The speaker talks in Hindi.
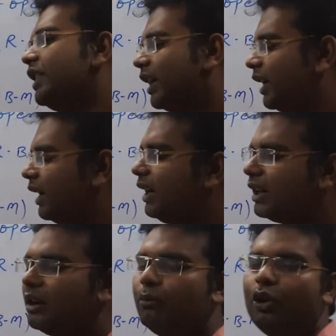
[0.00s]
या करंट
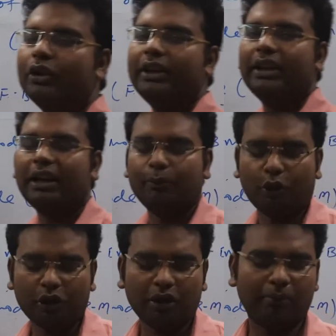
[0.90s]
का ब्लॉकिंग का हम
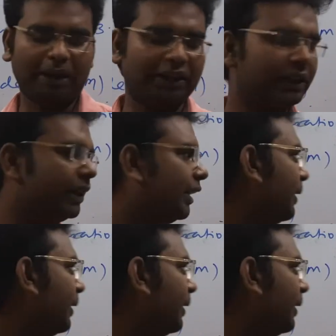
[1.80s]
लोग बात करते